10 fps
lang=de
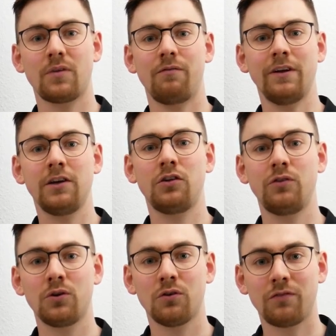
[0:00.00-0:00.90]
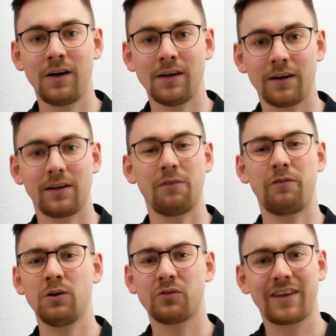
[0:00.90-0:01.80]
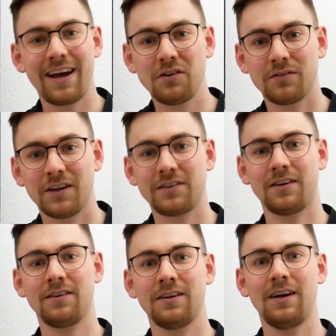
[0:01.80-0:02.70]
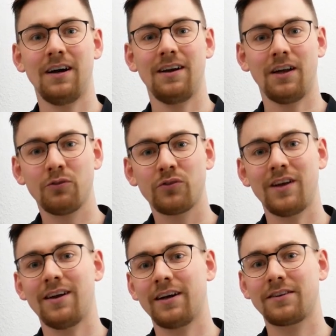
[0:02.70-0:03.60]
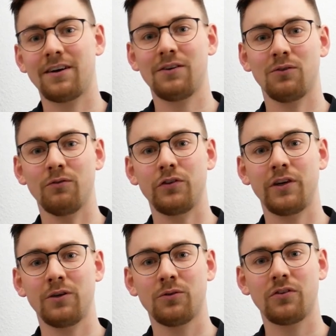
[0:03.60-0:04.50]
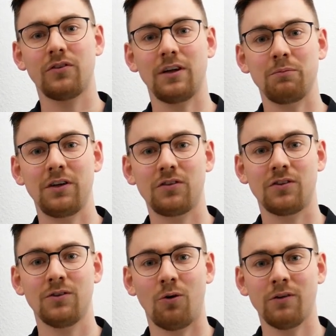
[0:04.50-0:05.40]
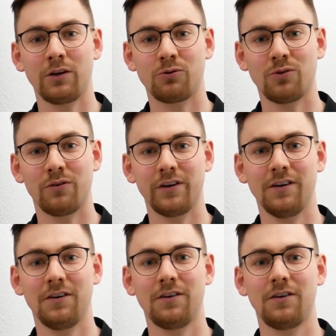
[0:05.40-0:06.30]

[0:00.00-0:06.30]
Wenn dir dieses Video gefallen hat, empfehle uns gerne weiter, lass uns ein Like da und wir sehen uns im nächsten Online-Tutorial.